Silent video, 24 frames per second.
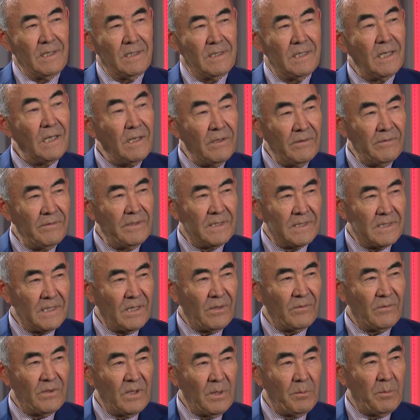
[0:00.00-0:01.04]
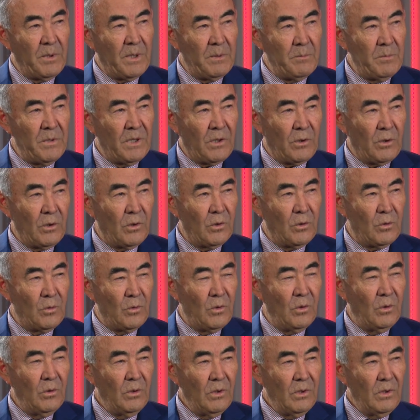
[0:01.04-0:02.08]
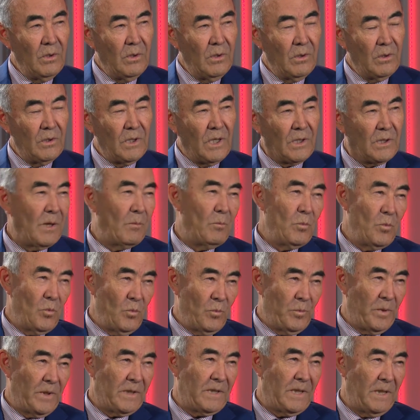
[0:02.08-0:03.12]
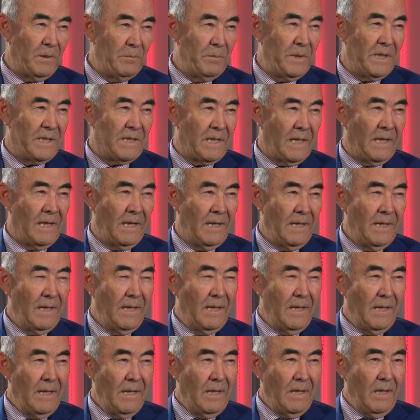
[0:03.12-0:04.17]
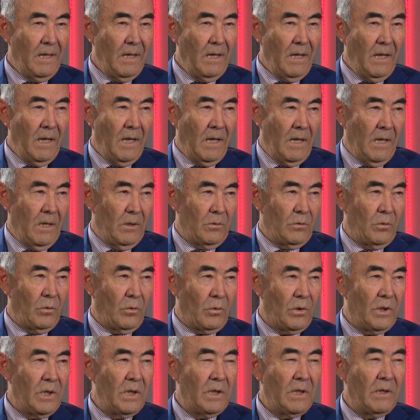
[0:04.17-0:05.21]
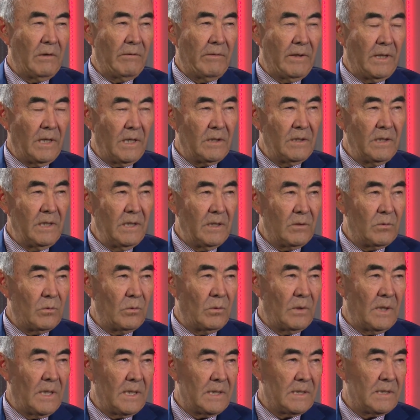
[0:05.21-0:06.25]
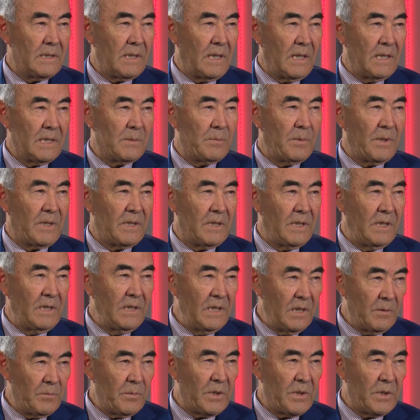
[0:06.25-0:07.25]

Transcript: телевизоров, например, на дому потребителя. А другие говорят, нет, у нас транспорта нет,